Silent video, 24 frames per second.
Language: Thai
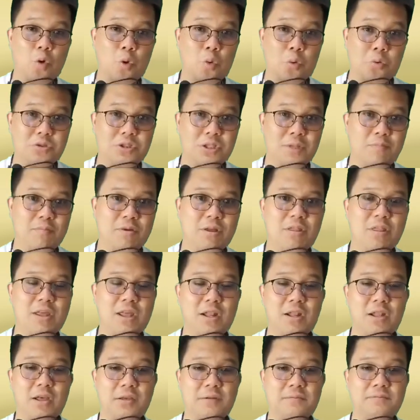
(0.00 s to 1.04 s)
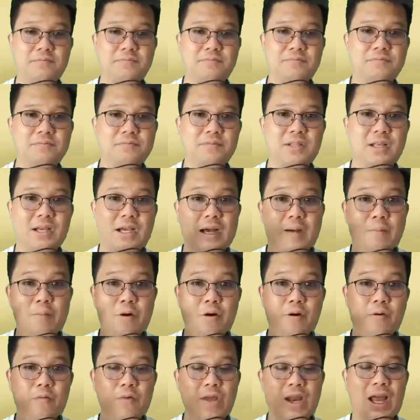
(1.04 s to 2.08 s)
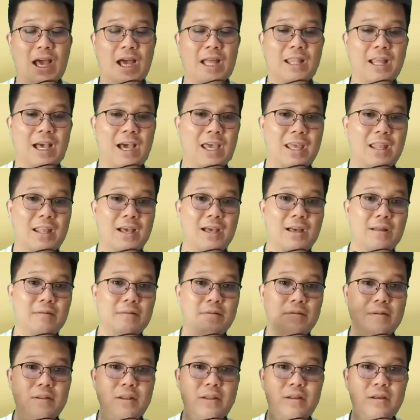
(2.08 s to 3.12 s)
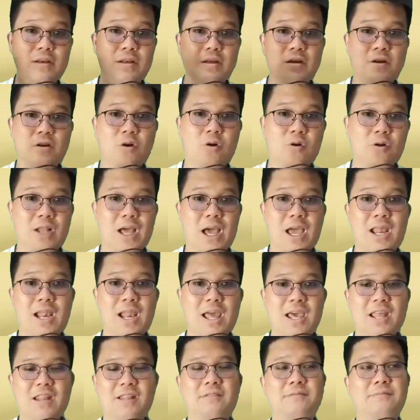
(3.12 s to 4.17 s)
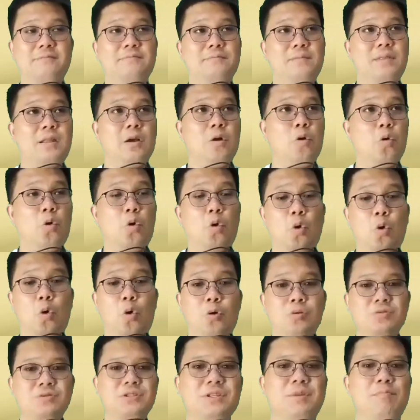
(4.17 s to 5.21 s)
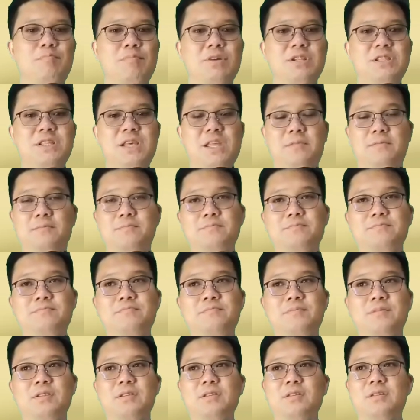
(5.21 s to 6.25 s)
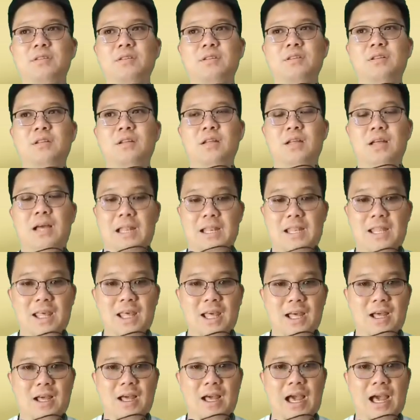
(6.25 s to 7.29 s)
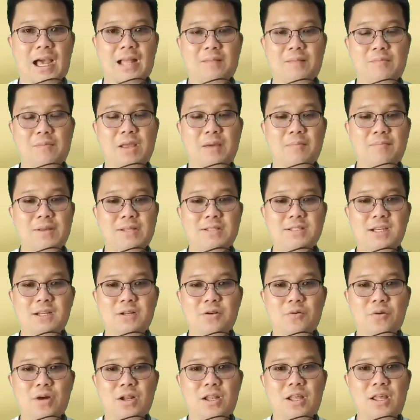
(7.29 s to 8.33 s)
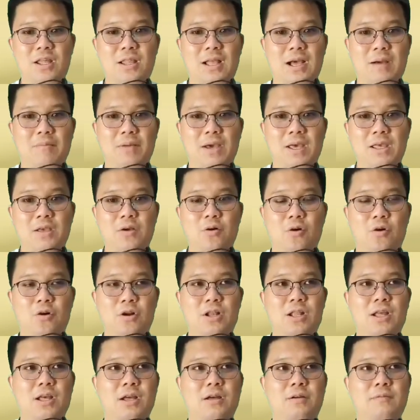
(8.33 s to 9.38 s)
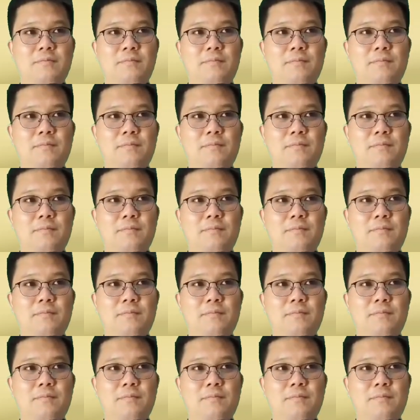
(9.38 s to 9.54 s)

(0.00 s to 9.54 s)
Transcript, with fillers: หกสิบเปอร์เซ็นเลยนะครับ ของเวลาไทยนะ ของไทยแลนด์หกสิบเปอร์เซ็นอันนี้อาจจะเป็นชนวนที่ทำให้คนเนี่ย